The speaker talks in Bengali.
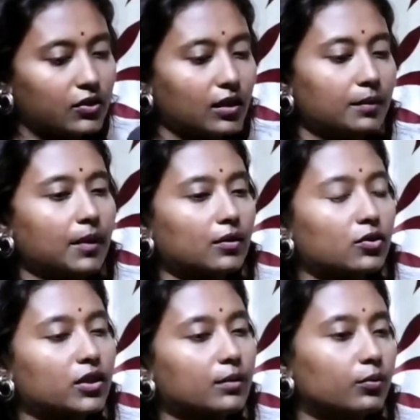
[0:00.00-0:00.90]
আসলে
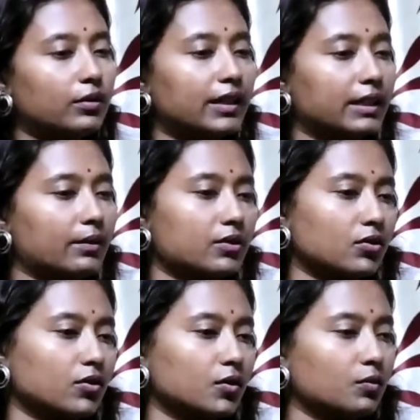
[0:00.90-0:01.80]
মানুষকে ভুলিয়ে দেওয়ার
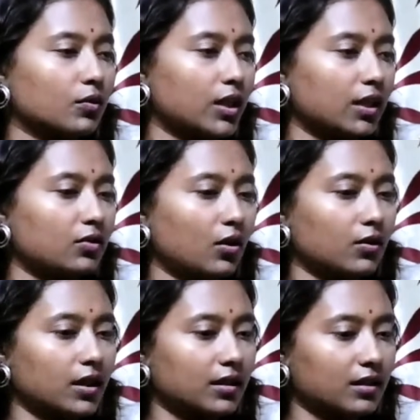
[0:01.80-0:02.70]
জন্য তো অনেক
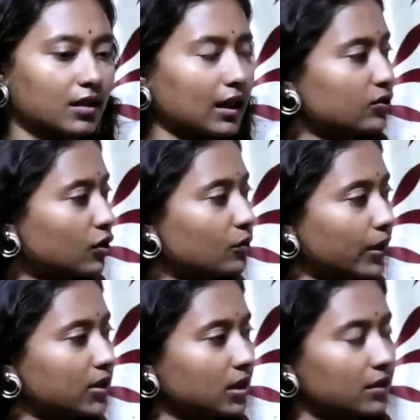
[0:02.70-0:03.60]
ধরনের কাজকর্ম
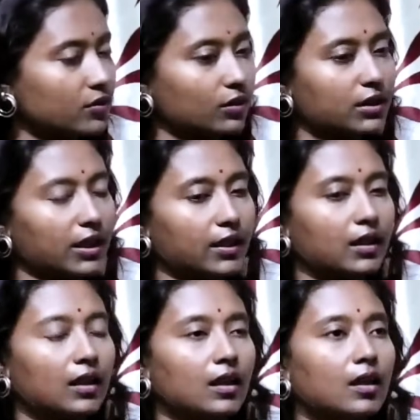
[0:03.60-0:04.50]
একসাথে চলছে
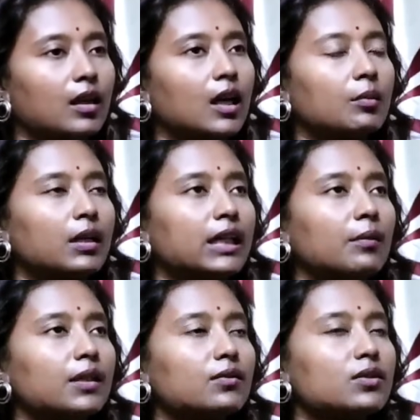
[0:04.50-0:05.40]
মানে
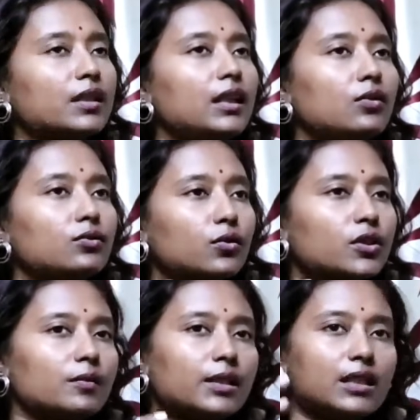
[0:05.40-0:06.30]
আমরা তো জানি এখন
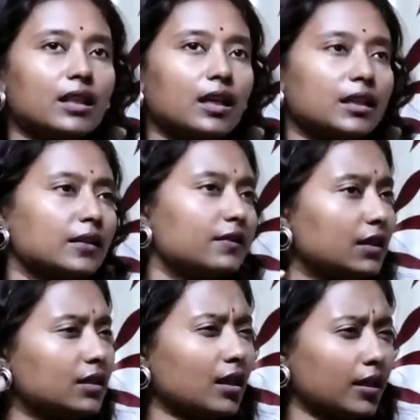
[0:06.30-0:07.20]
সোশ্যাল মিডিয়া টিভি
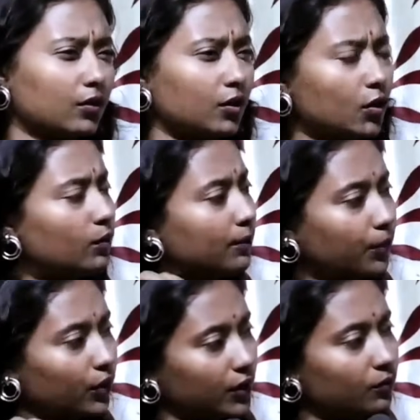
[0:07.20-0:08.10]
ইন্টারনেট এগুলোর খুব
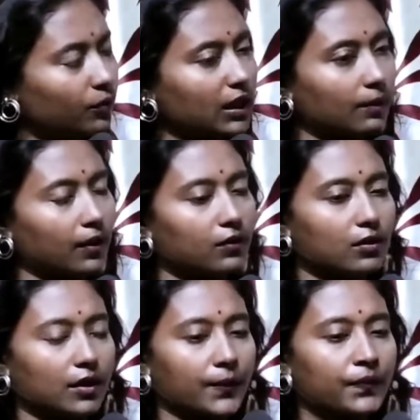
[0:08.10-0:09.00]
ইম্পর্টেন্ট ভূমিকা পালন
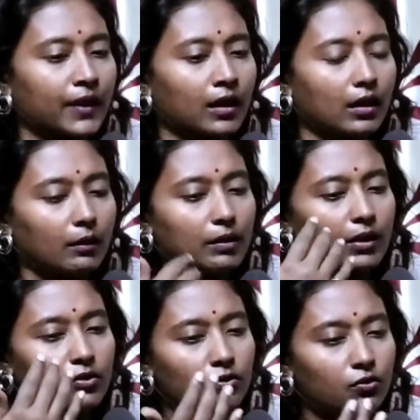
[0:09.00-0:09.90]
করে আমি
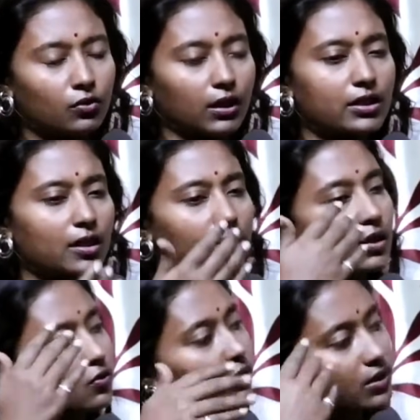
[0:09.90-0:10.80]
আমার চোখের সামনে
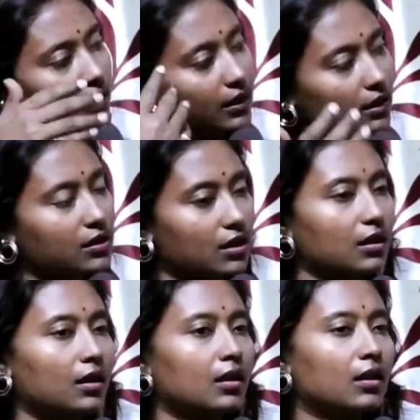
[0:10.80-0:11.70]
রোজ যা দেখছি
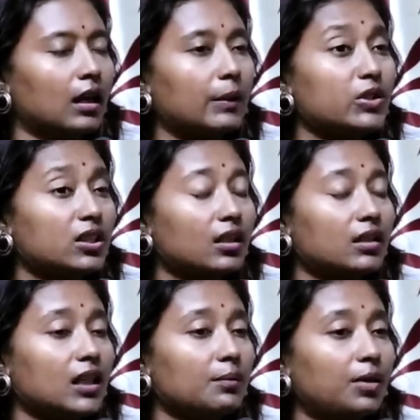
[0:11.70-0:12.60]
আমি সেটা
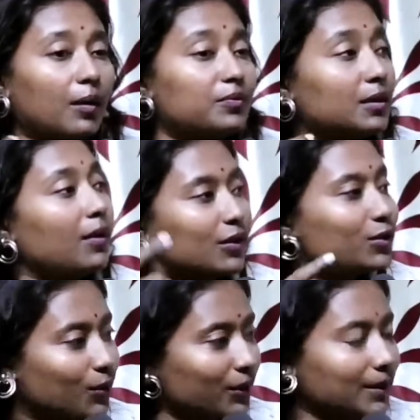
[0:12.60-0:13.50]
নিয়ে ভাবতে
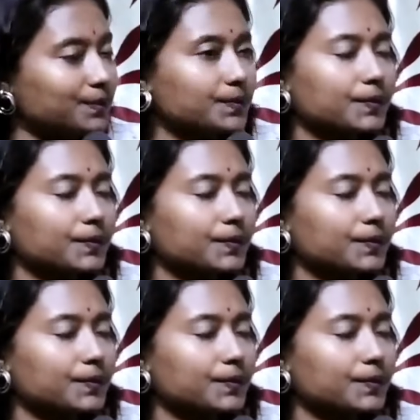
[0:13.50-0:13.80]
বাধ্য হই